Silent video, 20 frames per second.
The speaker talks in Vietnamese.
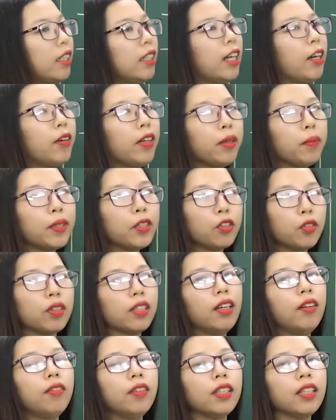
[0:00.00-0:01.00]
Sau khi mà
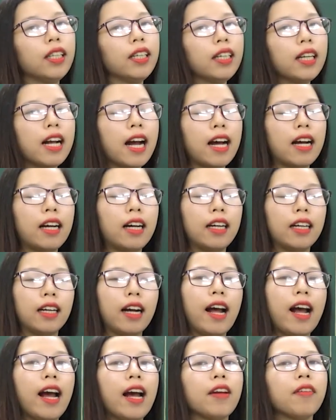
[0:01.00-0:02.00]
chúng ta phân tích cả
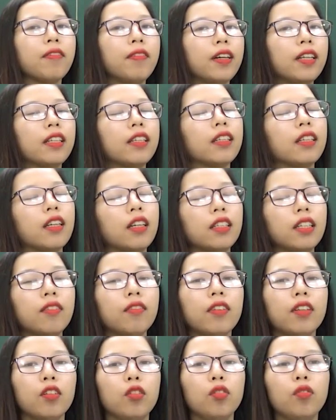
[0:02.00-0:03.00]
hai phần
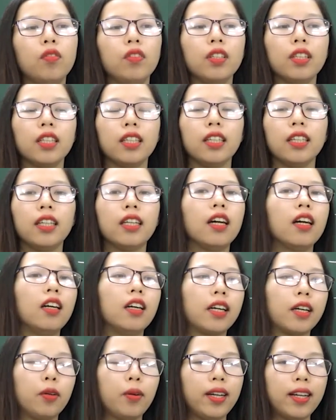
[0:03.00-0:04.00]
nhân vật Lục Vân Tiên
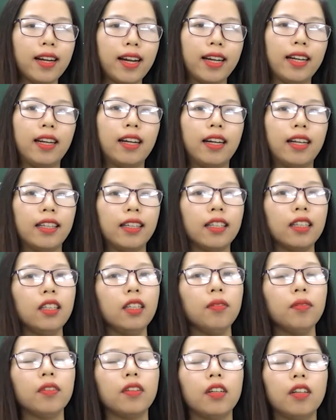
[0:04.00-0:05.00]
ở cái hoàn cảnh là đánh
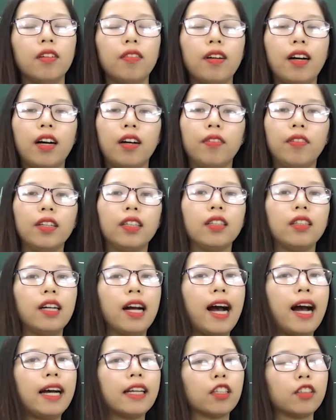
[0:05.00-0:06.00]
cướp, và ở phần thứ
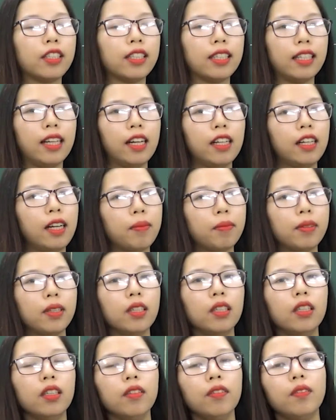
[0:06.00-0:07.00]
hai đó chính là gặp
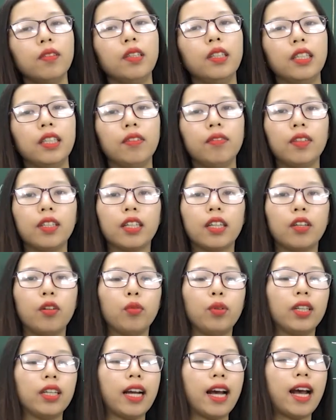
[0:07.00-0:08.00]
gỡ với nhân vật Kiều
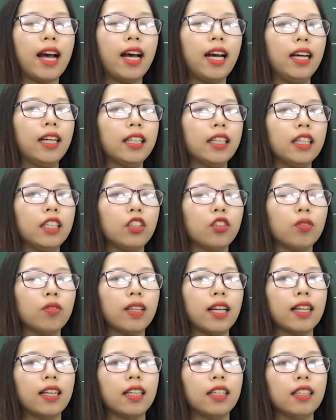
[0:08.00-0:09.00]
Nguyệt Nga, thì chúng
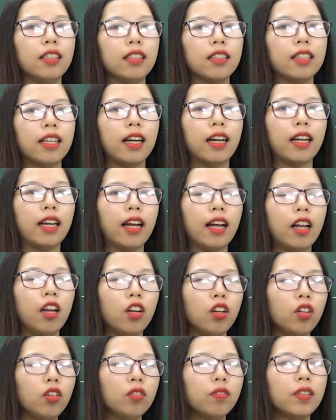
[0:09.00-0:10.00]
ta thấy được rằng là
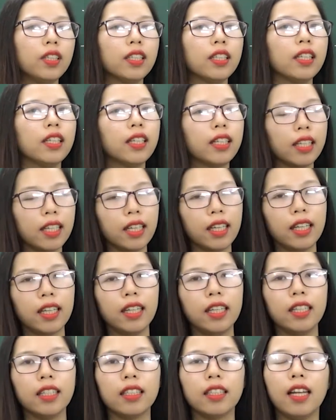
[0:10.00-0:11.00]
Lục Vân Tiên thể
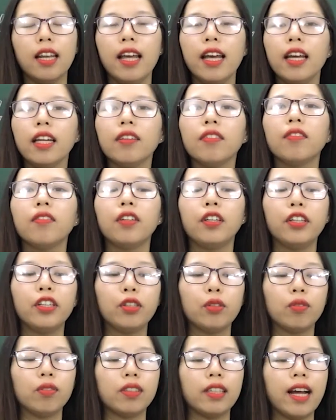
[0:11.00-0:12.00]
hiện lên với
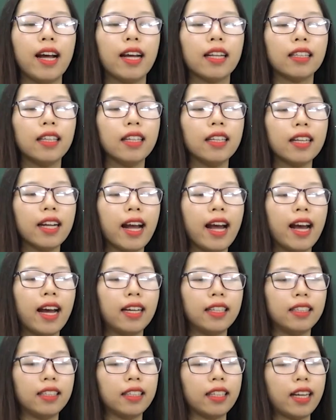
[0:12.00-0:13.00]
chúng ta tất cả
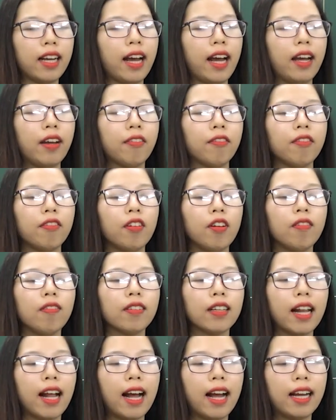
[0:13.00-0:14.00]
những cái
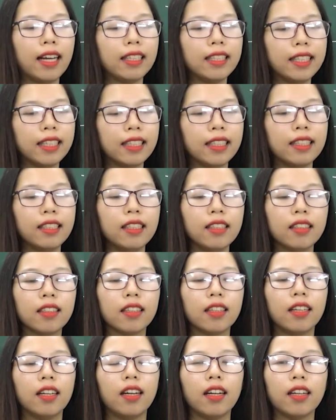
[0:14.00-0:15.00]
phong thái chính trực,
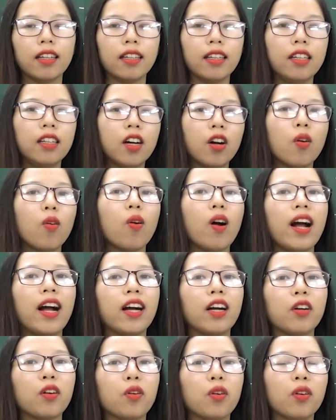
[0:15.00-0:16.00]
đường
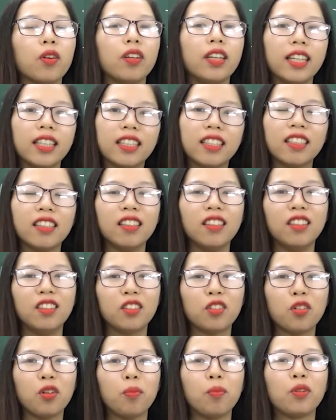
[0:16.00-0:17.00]
hoàng, lịch
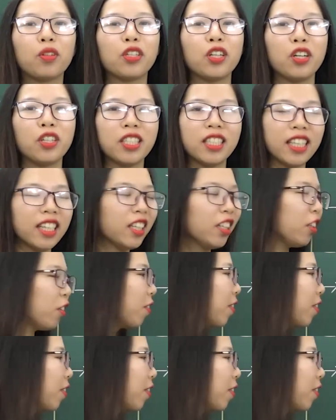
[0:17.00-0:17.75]
sự của một nho sinh,